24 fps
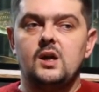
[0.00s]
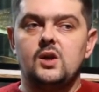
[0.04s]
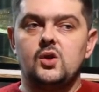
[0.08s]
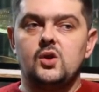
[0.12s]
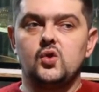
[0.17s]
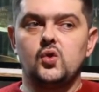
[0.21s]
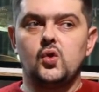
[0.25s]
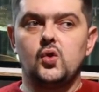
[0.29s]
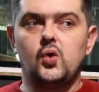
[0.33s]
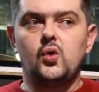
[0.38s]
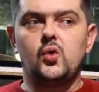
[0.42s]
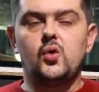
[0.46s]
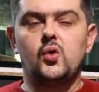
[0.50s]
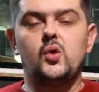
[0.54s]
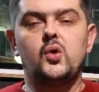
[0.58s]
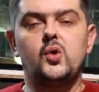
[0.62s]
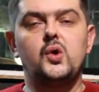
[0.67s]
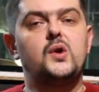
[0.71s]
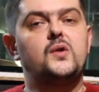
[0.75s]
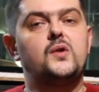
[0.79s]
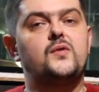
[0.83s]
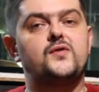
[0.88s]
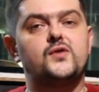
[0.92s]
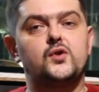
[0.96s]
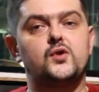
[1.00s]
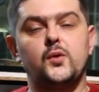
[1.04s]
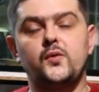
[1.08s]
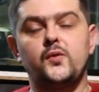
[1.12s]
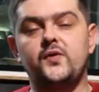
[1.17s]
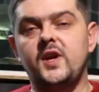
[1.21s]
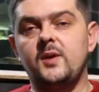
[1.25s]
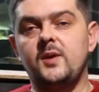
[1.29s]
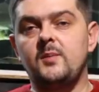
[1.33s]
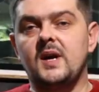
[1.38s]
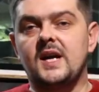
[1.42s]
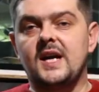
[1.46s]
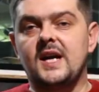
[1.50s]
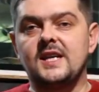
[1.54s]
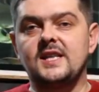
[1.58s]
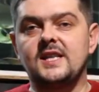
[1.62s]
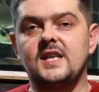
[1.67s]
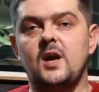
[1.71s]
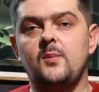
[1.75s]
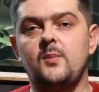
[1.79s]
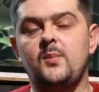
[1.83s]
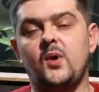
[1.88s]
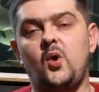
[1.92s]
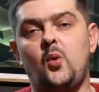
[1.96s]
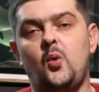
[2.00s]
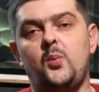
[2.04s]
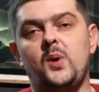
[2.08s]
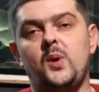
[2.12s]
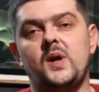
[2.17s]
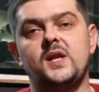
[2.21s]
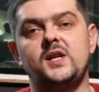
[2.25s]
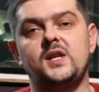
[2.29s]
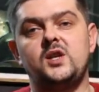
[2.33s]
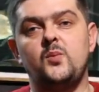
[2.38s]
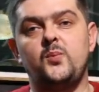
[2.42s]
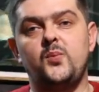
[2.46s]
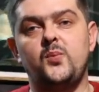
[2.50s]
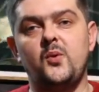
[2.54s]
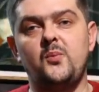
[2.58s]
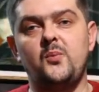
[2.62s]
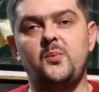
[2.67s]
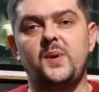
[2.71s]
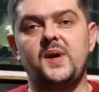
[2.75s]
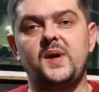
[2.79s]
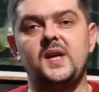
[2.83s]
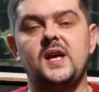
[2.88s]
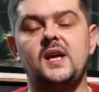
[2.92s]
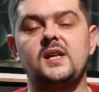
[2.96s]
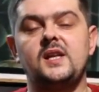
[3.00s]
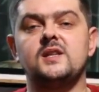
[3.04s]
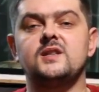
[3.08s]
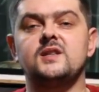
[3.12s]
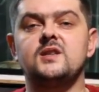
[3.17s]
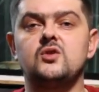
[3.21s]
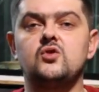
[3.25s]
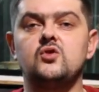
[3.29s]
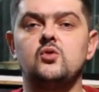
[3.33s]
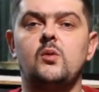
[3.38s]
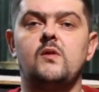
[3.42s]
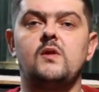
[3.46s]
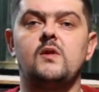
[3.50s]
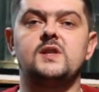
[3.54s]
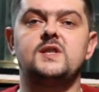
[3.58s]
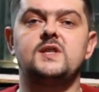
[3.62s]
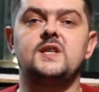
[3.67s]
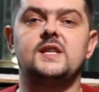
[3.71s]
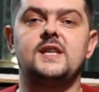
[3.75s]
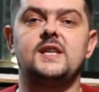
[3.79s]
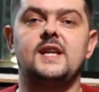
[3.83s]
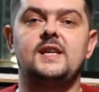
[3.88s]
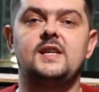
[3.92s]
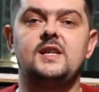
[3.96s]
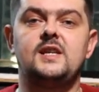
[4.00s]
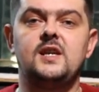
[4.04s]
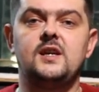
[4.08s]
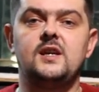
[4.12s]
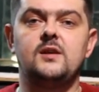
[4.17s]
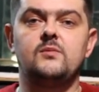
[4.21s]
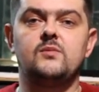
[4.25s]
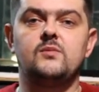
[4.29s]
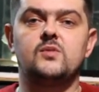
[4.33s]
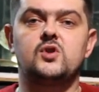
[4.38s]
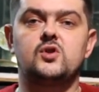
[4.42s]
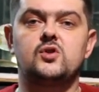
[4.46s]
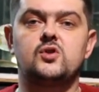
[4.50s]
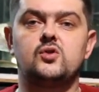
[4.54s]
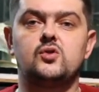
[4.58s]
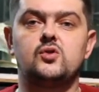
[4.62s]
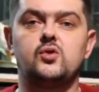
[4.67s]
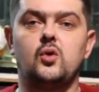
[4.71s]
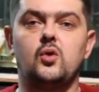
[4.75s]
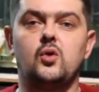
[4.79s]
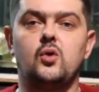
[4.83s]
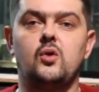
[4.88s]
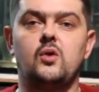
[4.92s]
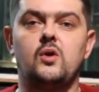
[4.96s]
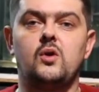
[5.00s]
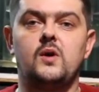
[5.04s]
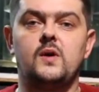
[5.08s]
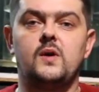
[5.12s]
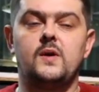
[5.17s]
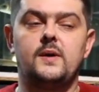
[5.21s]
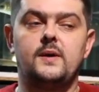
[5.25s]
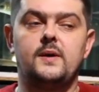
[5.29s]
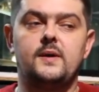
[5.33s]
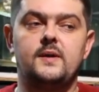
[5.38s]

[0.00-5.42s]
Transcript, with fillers: Но в то время, когда я покупал эти помпы, я не задумывался над тем, что